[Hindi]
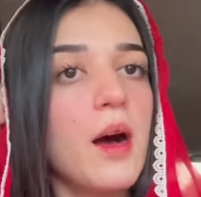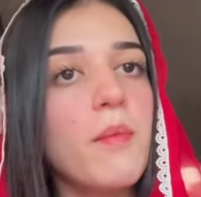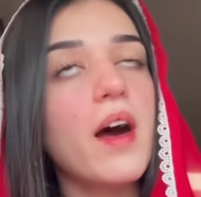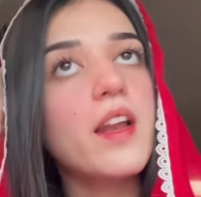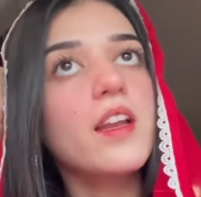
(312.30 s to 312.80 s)

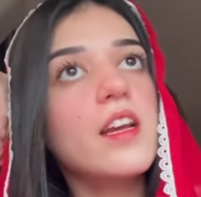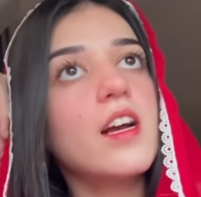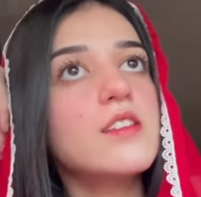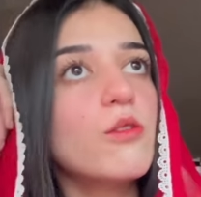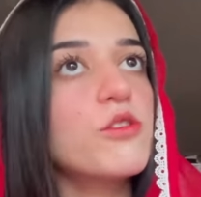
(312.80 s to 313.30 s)
हमारे
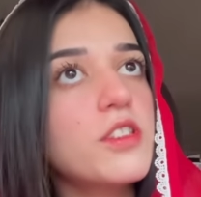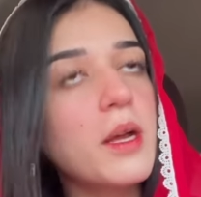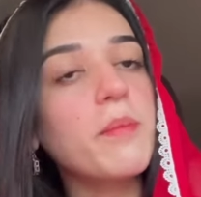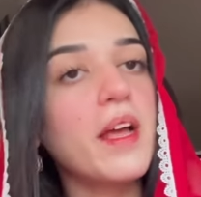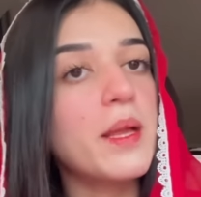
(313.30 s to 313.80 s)
निगाह से कुछ
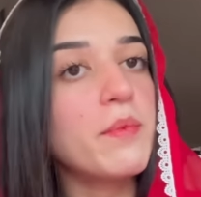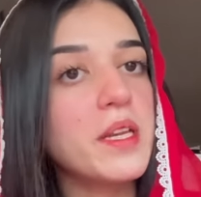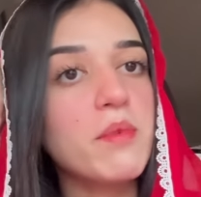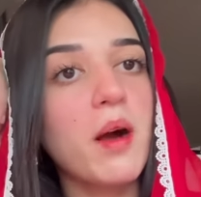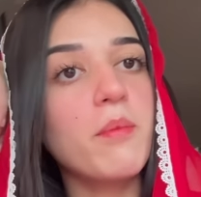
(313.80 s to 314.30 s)
टाइम पहले
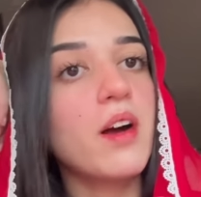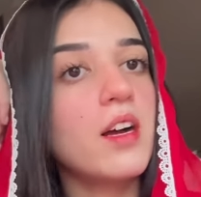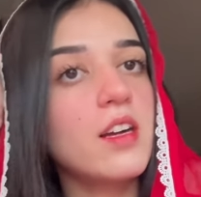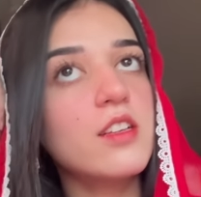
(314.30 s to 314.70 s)
मेरी मामा